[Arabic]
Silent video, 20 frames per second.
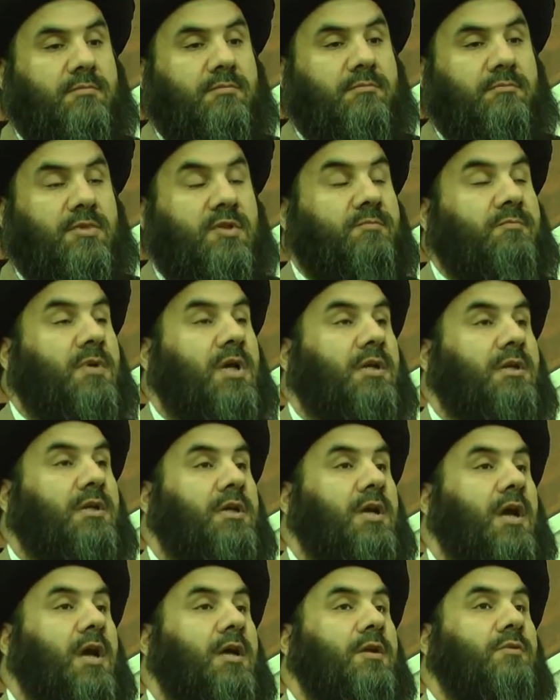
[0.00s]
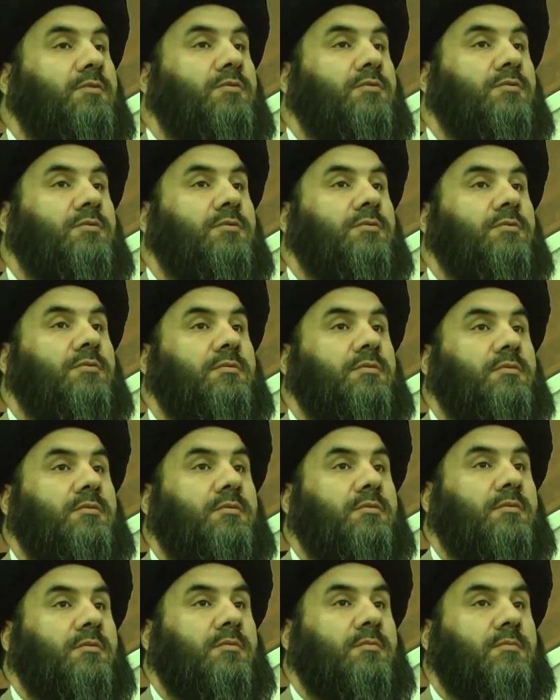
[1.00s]
ممن كانوا
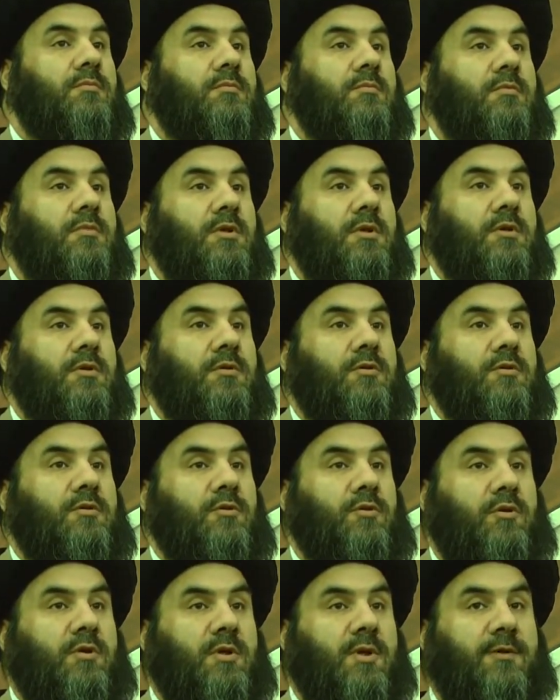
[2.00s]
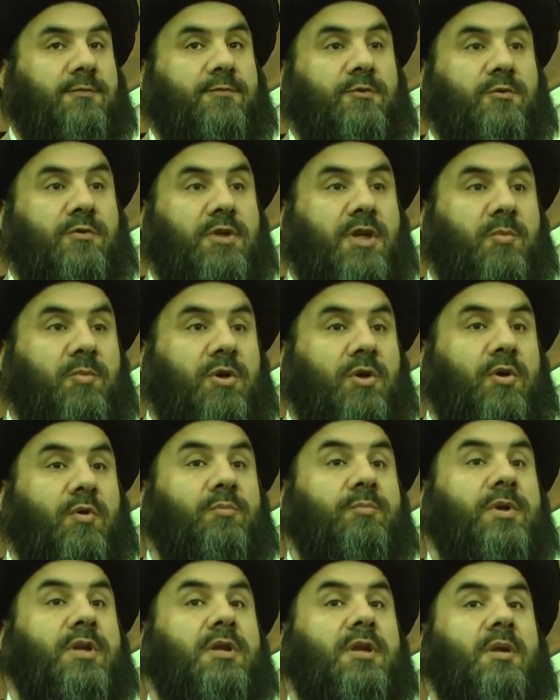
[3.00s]
يعرفون
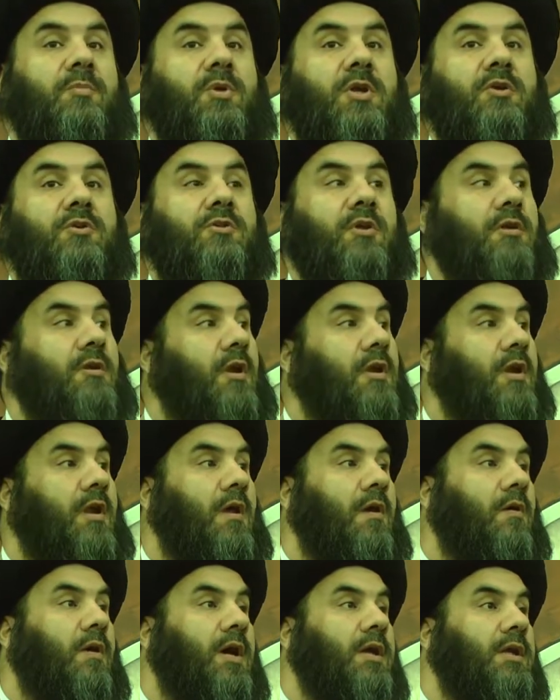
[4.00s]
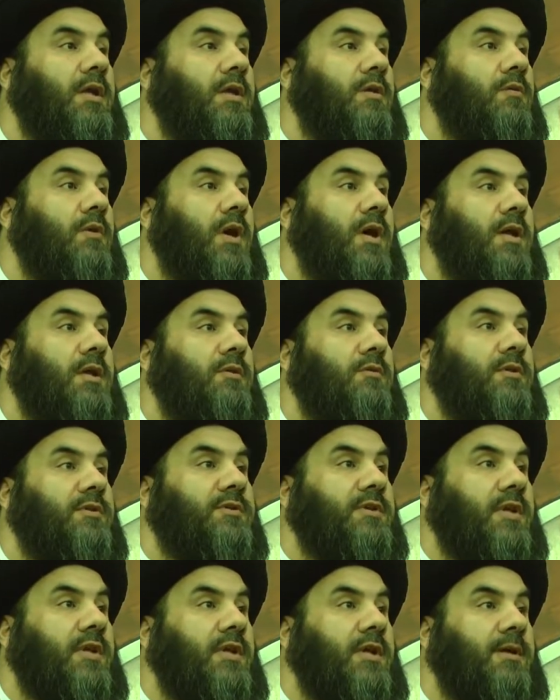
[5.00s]
بحب النبي صلى الله عليه واله
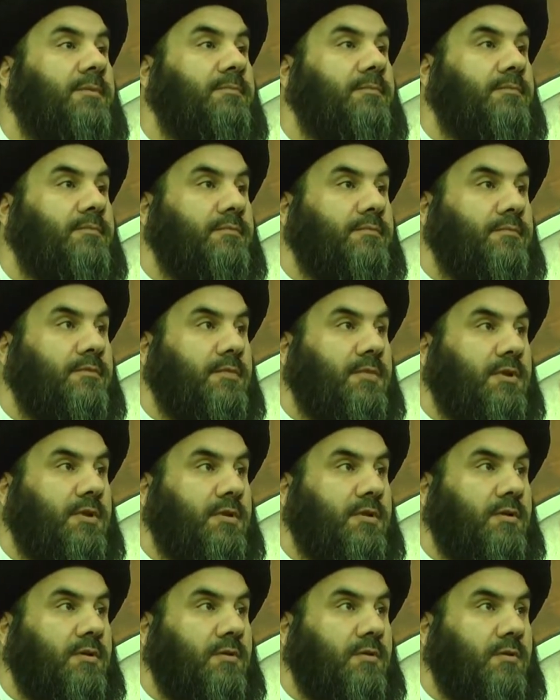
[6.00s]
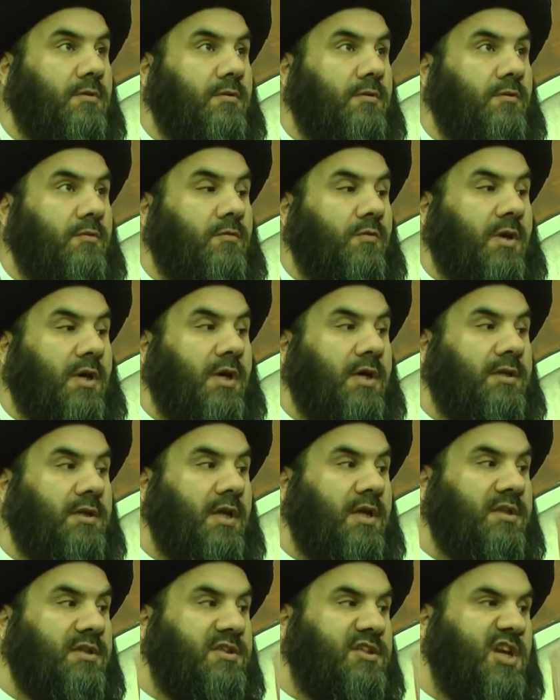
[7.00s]
وسلم وقد
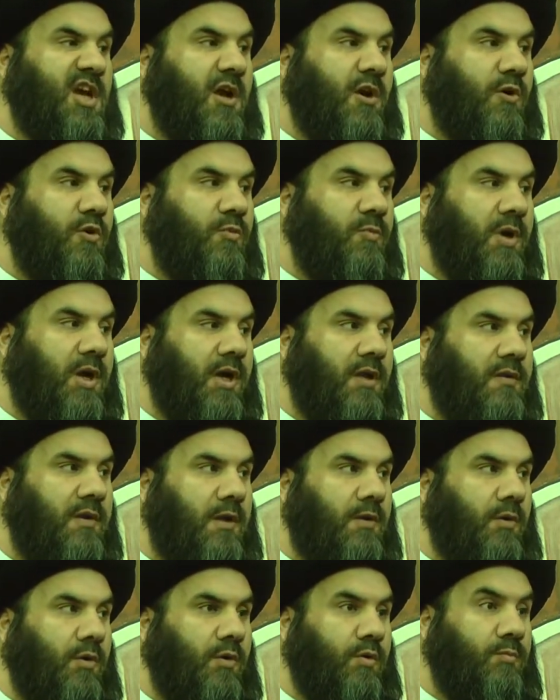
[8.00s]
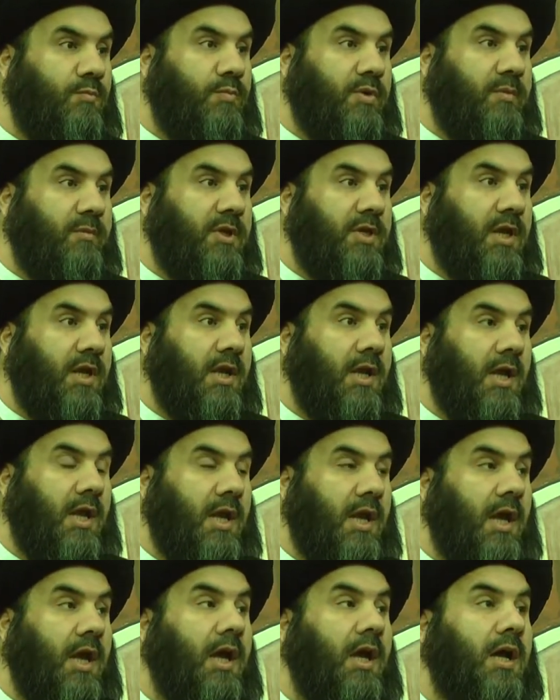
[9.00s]
انجاهم هذا الحب من
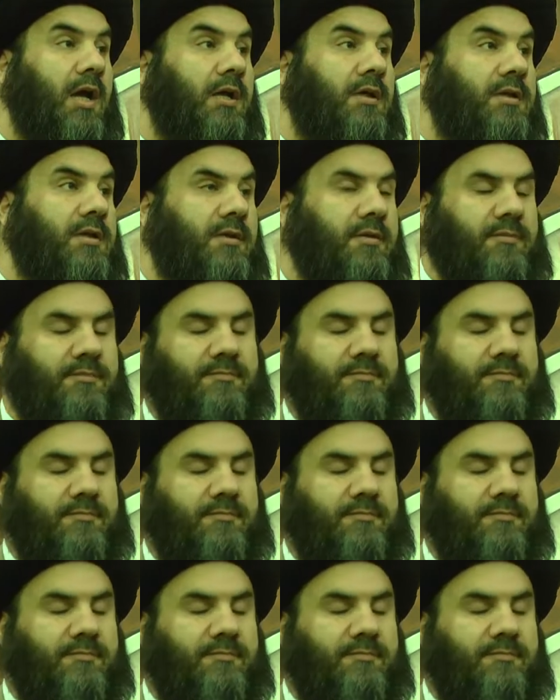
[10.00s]
الهلاك